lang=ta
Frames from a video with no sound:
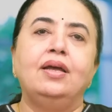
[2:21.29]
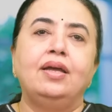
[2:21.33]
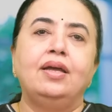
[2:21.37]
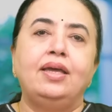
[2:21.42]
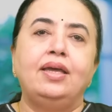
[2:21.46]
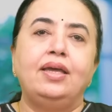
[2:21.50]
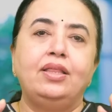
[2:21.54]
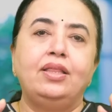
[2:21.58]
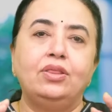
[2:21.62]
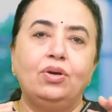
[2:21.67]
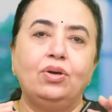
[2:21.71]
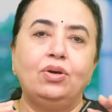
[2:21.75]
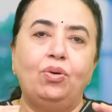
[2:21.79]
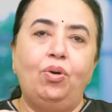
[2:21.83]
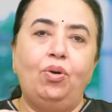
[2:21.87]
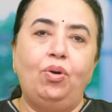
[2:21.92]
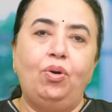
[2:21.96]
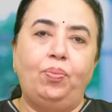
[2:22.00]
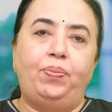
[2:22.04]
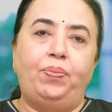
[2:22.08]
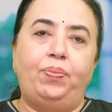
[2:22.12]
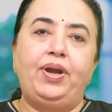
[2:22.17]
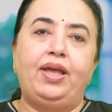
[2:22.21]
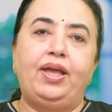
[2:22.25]
இந்த
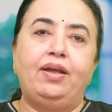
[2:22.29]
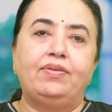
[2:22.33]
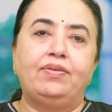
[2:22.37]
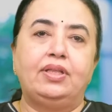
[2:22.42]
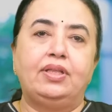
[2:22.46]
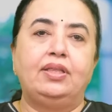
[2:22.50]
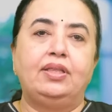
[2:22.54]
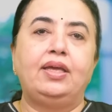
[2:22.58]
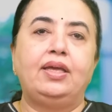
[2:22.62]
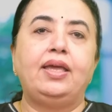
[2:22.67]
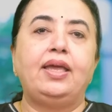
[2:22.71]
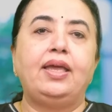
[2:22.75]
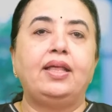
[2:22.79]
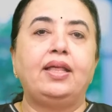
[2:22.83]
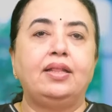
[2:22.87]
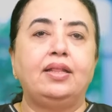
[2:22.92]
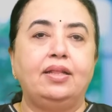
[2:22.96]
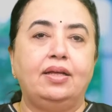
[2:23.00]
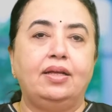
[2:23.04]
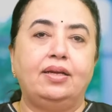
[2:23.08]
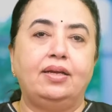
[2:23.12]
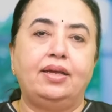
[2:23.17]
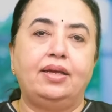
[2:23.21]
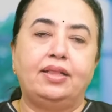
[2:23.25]
ஓப்பனிங் வந்து என்ன
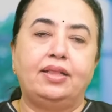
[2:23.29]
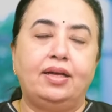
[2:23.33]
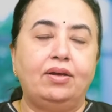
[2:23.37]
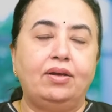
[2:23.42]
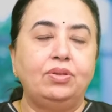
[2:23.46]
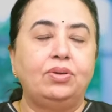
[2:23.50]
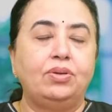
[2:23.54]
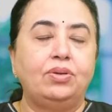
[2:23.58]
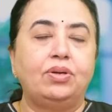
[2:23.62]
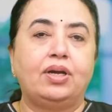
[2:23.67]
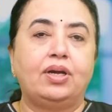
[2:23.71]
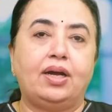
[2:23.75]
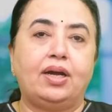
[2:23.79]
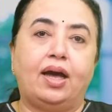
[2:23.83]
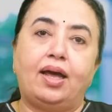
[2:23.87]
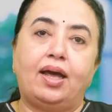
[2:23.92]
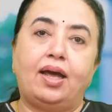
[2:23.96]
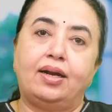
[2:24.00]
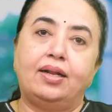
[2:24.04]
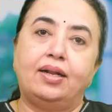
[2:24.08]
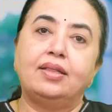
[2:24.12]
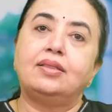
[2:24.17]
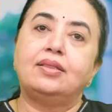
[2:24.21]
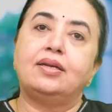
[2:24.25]
ஏதாவது ஒரு
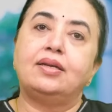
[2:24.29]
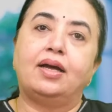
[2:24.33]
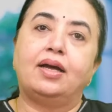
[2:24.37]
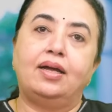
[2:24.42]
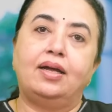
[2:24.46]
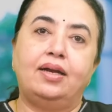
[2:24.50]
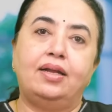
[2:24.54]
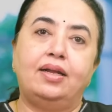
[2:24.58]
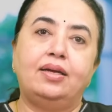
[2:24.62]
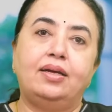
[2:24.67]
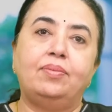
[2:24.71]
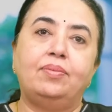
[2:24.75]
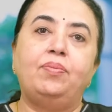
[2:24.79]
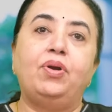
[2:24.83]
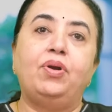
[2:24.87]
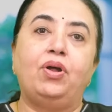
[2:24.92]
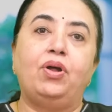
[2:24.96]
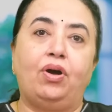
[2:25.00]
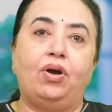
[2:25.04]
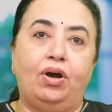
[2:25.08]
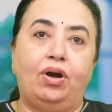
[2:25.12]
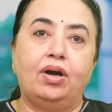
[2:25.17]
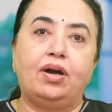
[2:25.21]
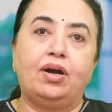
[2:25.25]
காரணத்தினால
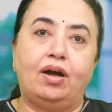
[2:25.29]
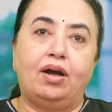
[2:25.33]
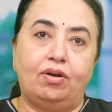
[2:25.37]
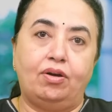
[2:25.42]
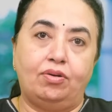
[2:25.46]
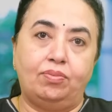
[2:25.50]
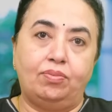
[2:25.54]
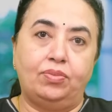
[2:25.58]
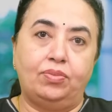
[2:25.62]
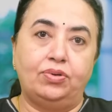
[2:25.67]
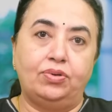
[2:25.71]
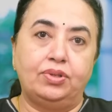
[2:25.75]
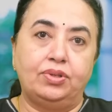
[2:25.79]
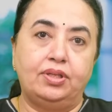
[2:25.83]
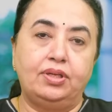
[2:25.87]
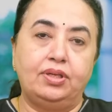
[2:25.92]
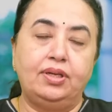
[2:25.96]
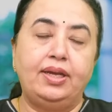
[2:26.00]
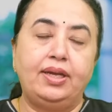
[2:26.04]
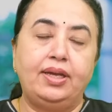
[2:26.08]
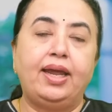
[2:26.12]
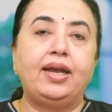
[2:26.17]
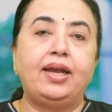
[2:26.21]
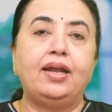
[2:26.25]
பிளாக் ஆகும்போது
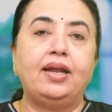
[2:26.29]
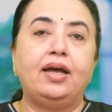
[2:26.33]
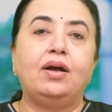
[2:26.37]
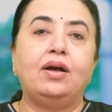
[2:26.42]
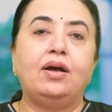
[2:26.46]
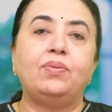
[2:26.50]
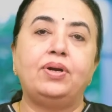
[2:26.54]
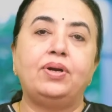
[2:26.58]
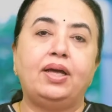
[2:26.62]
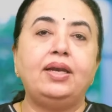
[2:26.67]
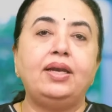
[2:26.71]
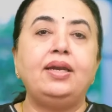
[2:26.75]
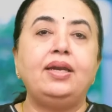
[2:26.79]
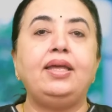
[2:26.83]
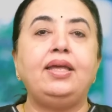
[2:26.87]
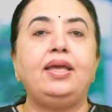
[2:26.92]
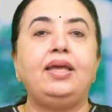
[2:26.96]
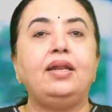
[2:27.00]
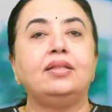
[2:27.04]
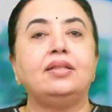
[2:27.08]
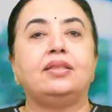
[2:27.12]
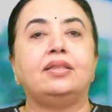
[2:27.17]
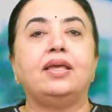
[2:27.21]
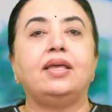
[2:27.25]
என்ன ஆகும்னா நீர்
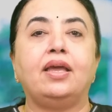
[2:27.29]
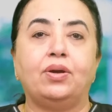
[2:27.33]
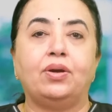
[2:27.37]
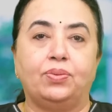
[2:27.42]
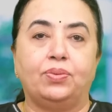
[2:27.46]
தேங்கும்